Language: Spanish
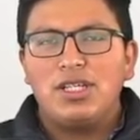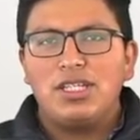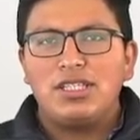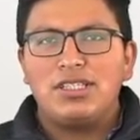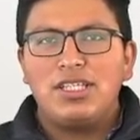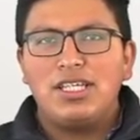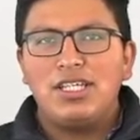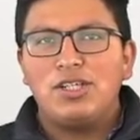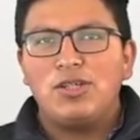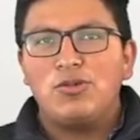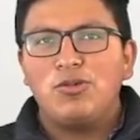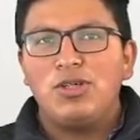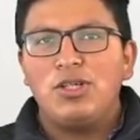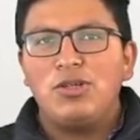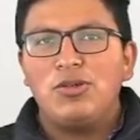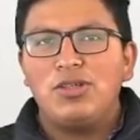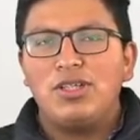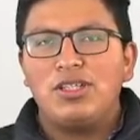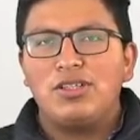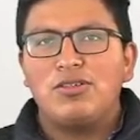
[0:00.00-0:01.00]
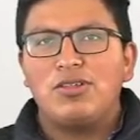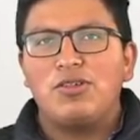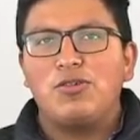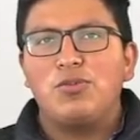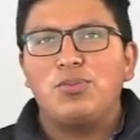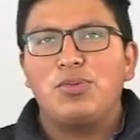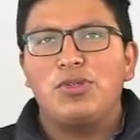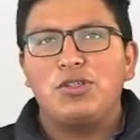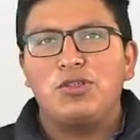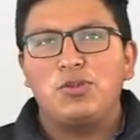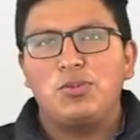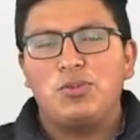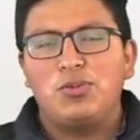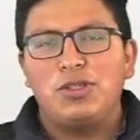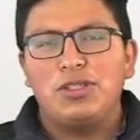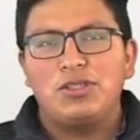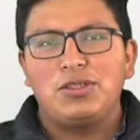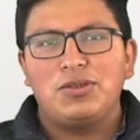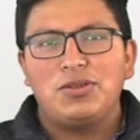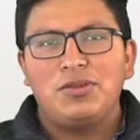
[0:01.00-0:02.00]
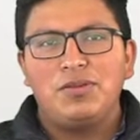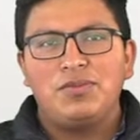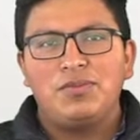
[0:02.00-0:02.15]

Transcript: está incluido dentro de un presupuesto.